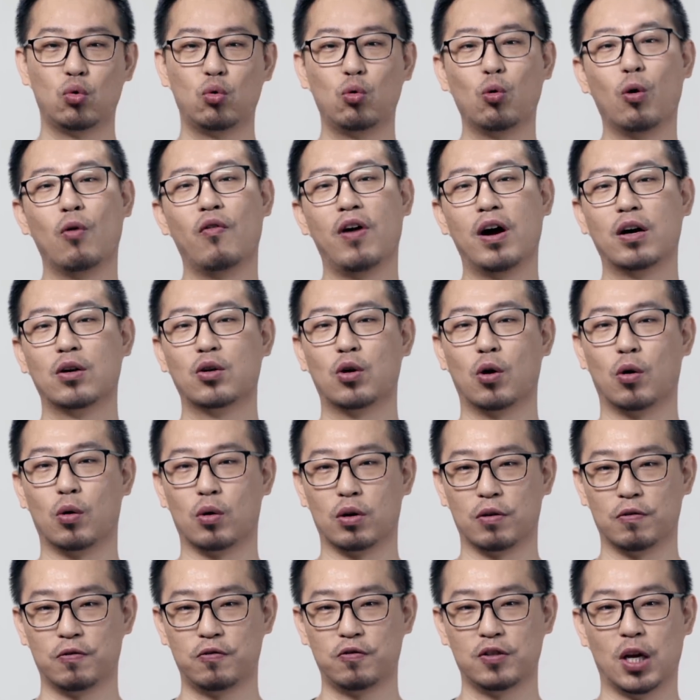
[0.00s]
多万口
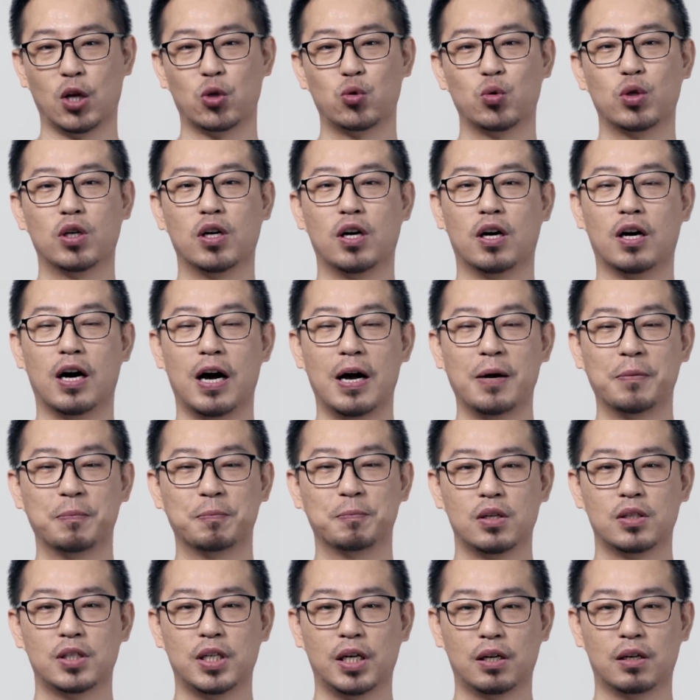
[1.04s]
的负载均衡啊，
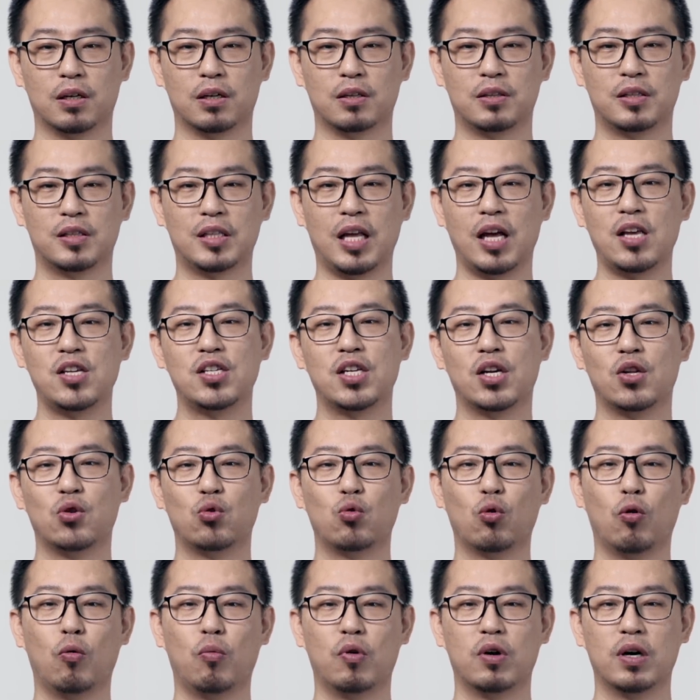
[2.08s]
这个单线
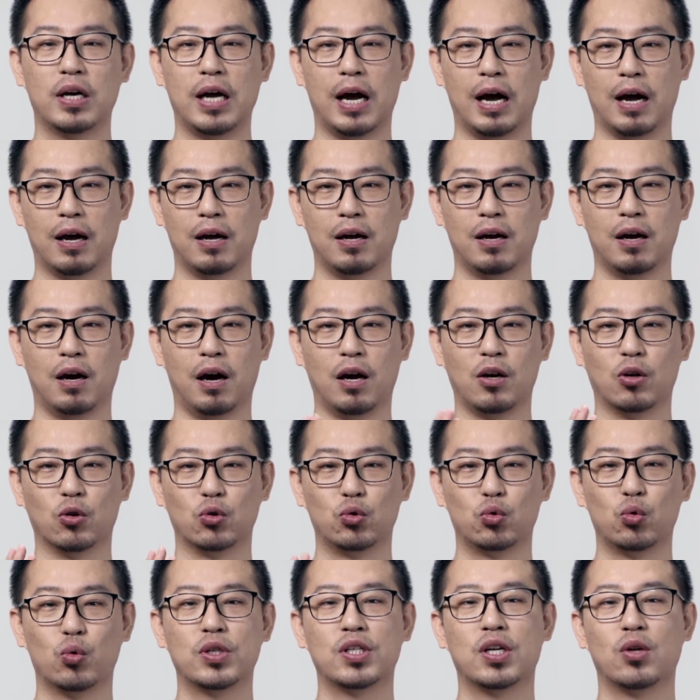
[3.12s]
多播呀，还有
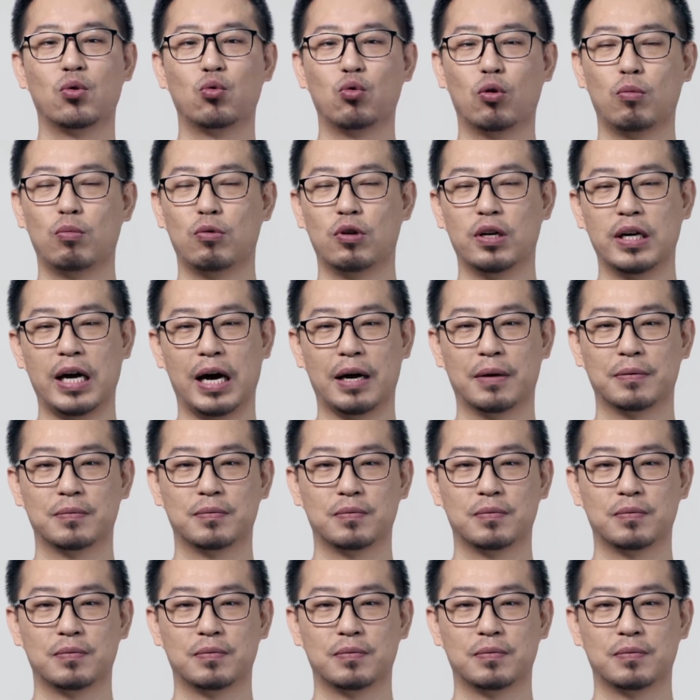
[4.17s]
多线多播呀，